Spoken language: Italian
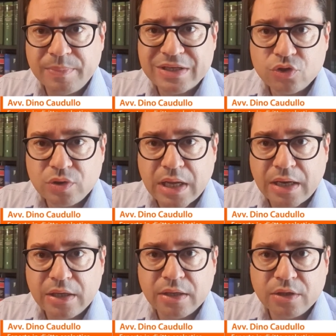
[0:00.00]

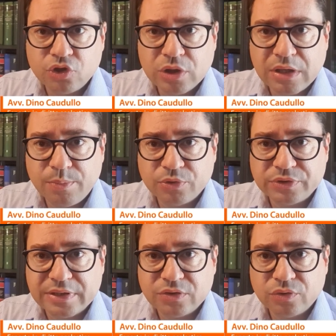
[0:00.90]
personale eh, circa il
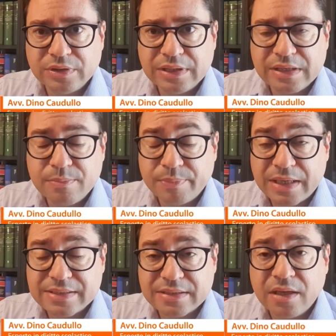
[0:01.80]
possesso del Green
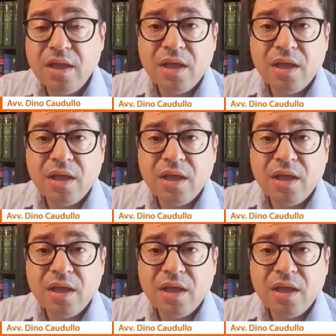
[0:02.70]
Pass.